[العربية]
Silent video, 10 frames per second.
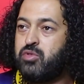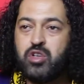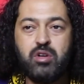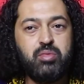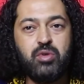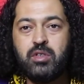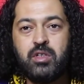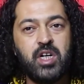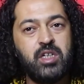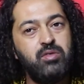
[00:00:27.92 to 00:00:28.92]
سان
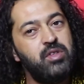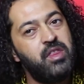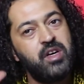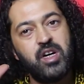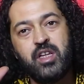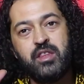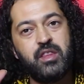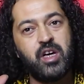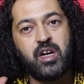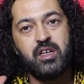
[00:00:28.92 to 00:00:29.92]
بوغ انه يتذكر,
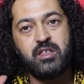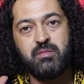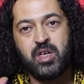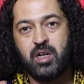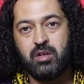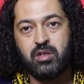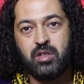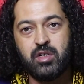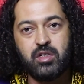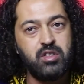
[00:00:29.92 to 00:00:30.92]
يتذكر اسمي راه
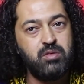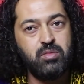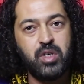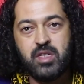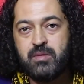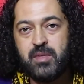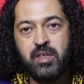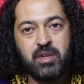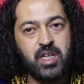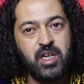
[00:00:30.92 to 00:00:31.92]
نجم
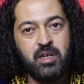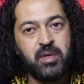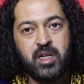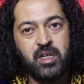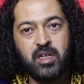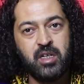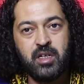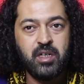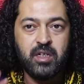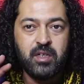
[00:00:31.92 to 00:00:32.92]
اسمي معناها ما
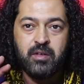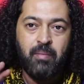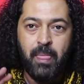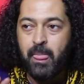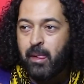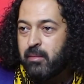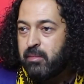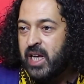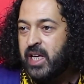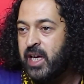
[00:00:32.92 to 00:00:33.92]

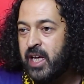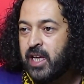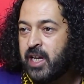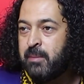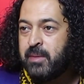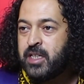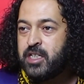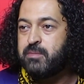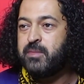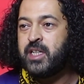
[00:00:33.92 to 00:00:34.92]
معناها انا
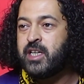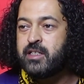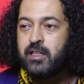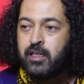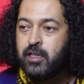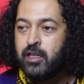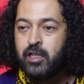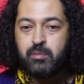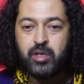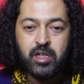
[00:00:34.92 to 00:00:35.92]
مانيش من الناس اللي
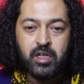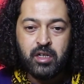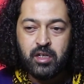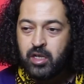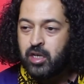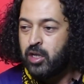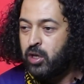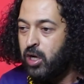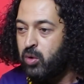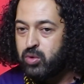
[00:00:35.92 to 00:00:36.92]
نبدا
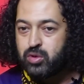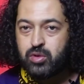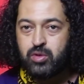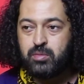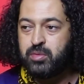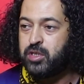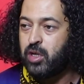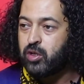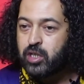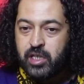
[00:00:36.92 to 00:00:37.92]
نلوج شكون باش
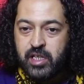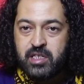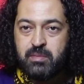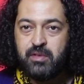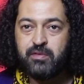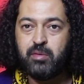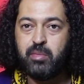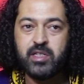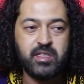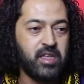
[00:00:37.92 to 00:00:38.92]
يحط لي اسمي في
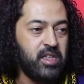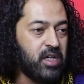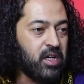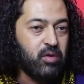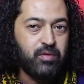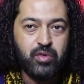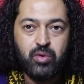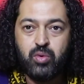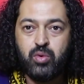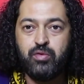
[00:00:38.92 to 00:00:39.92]
البلاصه هذيك
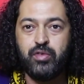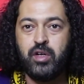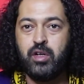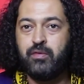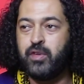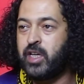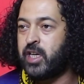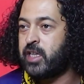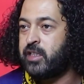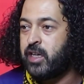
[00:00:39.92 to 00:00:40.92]
وفي في, في
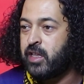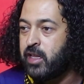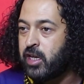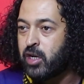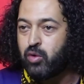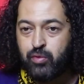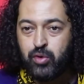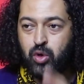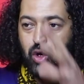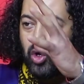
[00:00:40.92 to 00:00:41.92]
الكاركتير هذاك
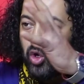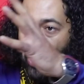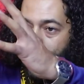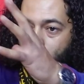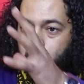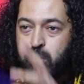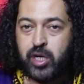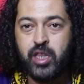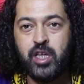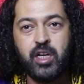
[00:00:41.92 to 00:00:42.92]
وفي
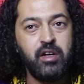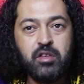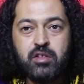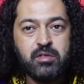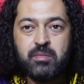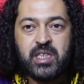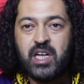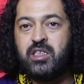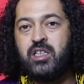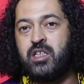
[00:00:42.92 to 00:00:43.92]
الكبر هذاك نو ما
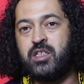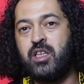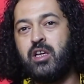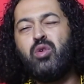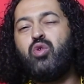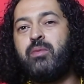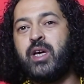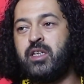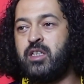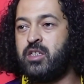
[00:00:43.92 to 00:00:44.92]
تعنينيش هذا كله ما
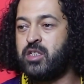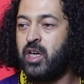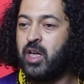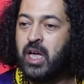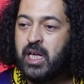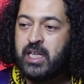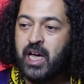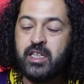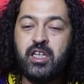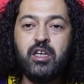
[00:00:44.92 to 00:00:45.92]
يعنينيش اللي
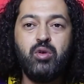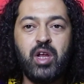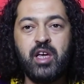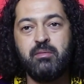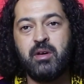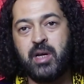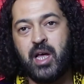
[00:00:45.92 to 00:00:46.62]
يعنيني هو الخدمه